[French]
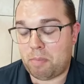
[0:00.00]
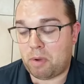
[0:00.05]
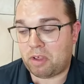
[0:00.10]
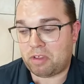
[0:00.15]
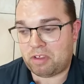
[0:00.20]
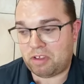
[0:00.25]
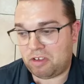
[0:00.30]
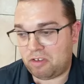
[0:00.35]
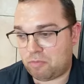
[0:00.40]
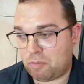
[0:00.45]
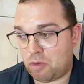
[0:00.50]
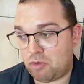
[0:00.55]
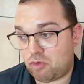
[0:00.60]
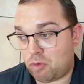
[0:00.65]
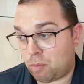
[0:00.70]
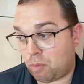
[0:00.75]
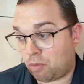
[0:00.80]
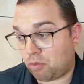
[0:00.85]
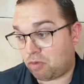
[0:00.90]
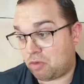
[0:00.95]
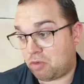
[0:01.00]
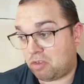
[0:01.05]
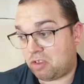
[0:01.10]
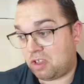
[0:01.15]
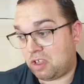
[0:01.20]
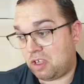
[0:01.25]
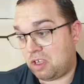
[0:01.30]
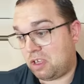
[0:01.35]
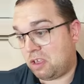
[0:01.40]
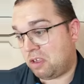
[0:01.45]
pas assez. Je, pense que
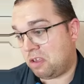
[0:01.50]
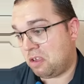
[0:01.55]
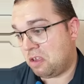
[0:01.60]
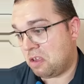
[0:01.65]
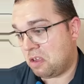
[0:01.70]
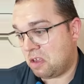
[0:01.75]
c'est.